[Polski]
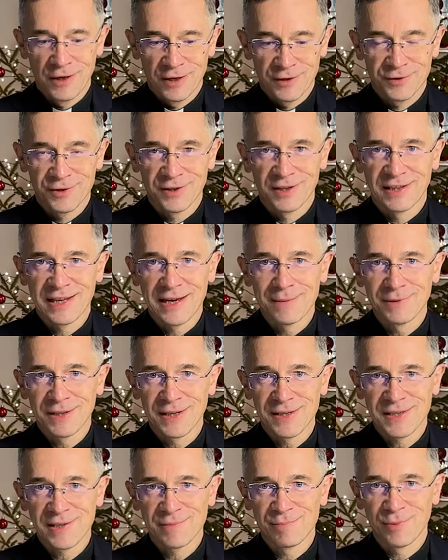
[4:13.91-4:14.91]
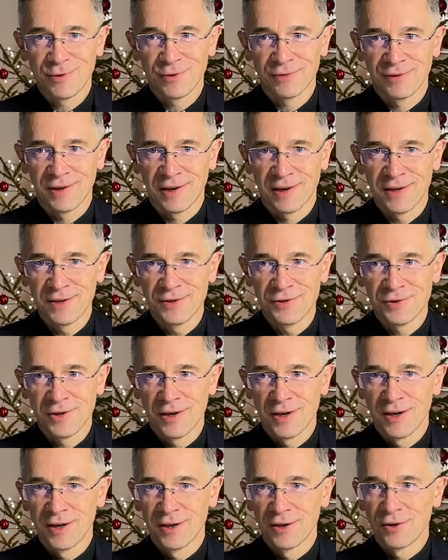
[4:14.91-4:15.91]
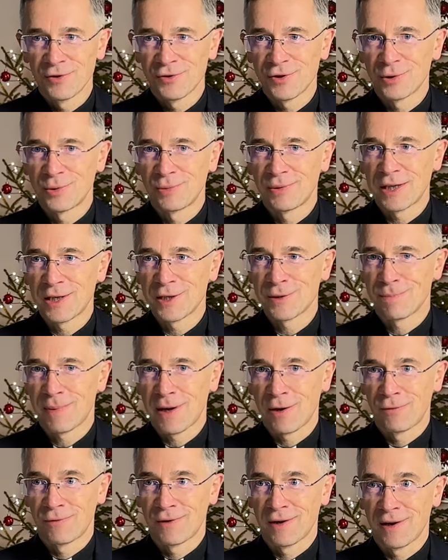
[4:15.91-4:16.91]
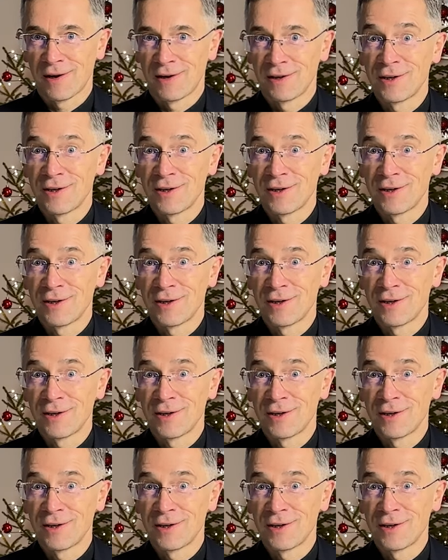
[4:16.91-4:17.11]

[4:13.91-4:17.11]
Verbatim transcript: że tamta zapowiedź się tutaj spełnia.